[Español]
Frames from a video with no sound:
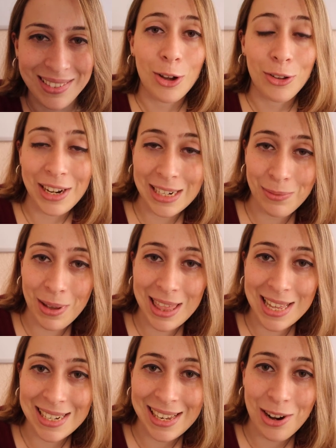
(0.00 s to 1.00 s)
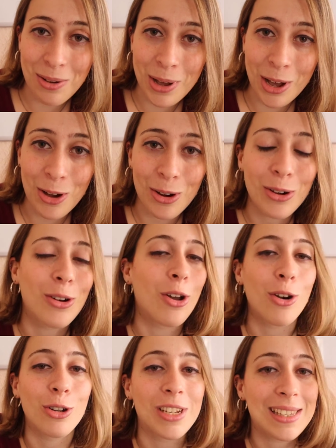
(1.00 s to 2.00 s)
Otras veces a lo mejor
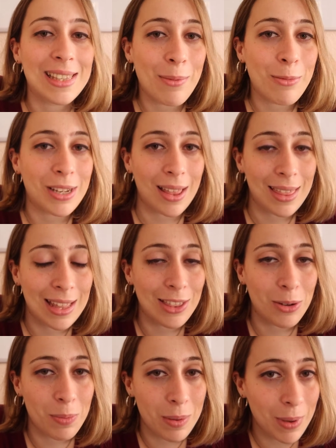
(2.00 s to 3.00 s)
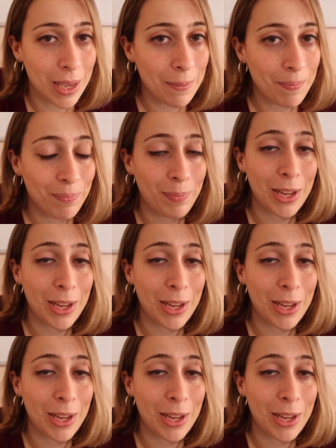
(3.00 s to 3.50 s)
no nos estamos haciendo pipí,